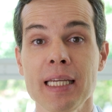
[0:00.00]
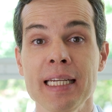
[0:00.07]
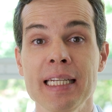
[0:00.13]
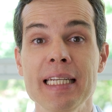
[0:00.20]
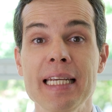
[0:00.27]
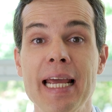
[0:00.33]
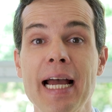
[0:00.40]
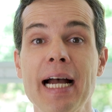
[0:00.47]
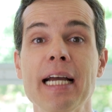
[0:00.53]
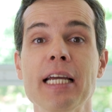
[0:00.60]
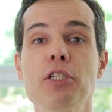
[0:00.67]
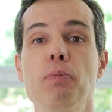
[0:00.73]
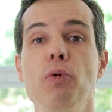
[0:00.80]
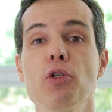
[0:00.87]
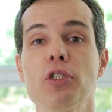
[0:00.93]
e é a
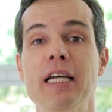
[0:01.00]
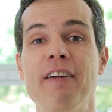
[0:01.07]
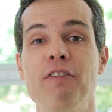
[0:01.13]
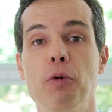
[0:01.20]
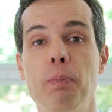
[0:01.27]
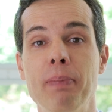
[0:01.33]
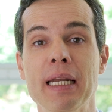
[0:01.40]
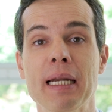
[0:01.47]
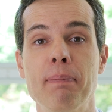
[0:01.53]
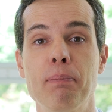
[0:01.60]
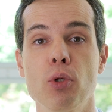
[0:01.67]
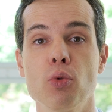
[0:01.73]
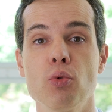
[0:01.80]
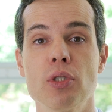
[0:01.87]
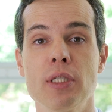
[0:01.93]
responsável pela
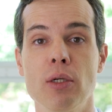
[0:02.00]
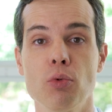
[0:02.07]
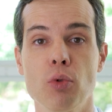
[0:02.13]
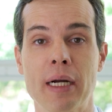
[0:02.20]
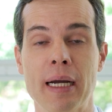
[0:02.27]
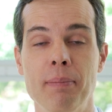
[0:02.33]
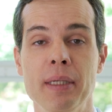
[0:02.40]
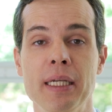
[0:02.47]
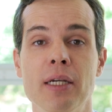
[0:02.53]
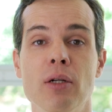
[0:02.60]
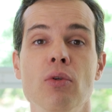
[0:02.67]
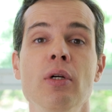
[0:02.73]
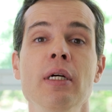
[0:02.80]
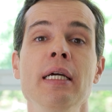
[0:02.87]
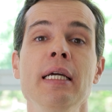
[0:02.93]
produção do
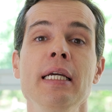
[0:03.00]
cabelo.